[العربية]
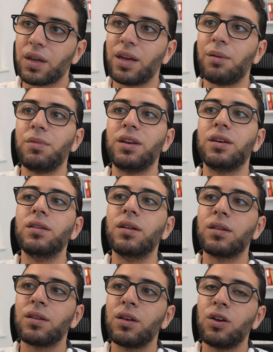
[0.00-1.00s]
جميل
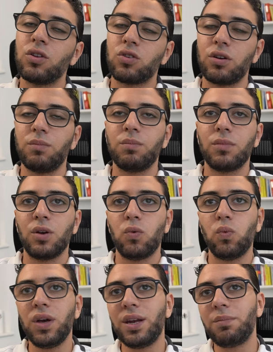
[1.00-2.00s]
جدا طيب
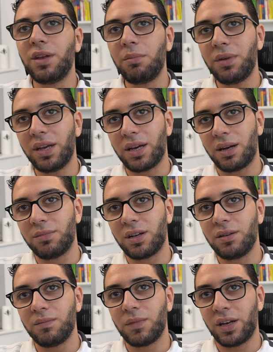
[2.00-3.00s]
واحنا بنعمل الكلام ده